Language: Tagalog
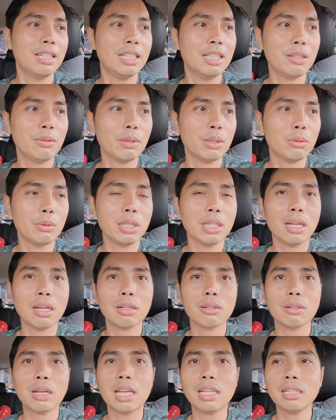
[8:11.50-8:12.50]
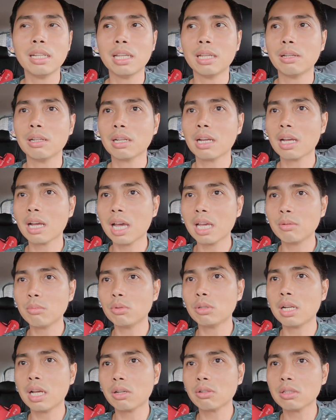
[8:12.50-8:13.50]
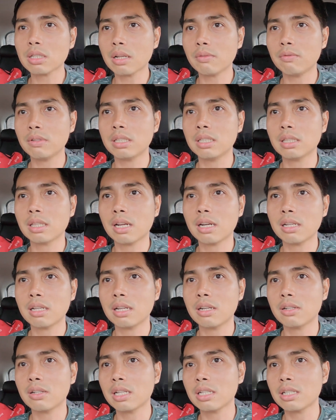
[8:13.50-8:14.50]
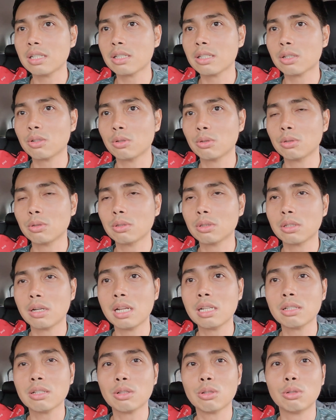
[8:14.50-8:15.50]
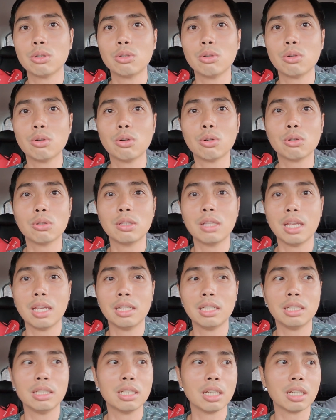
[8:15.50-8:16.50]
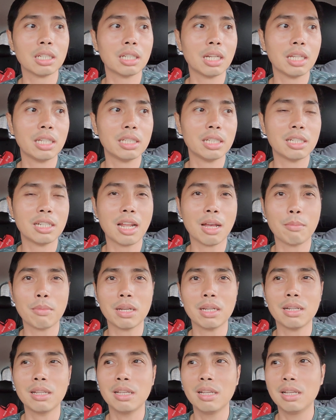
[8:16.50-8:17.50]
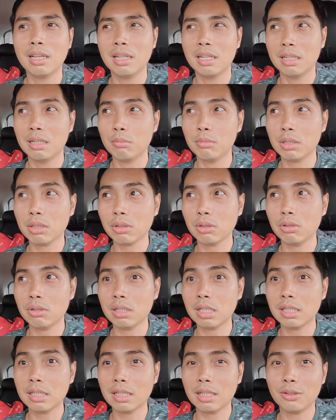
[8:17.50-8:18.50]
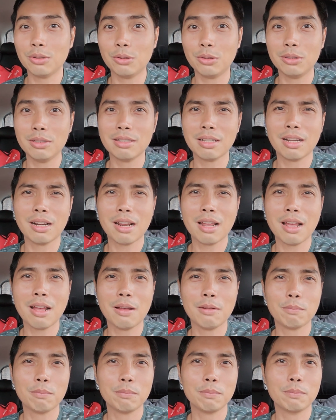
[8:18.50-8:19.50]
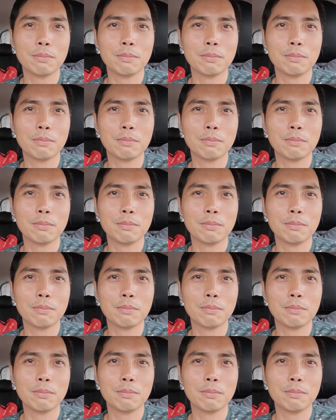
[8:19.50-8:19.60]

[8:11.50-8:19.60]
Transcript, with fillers: Anyway, uwi na ako. Ay, hindi. Kakain muna ako sa vegetarian resto. resto, yung Coco Deli na kinainan namin. Miss ko yung sisig doon. Sarap!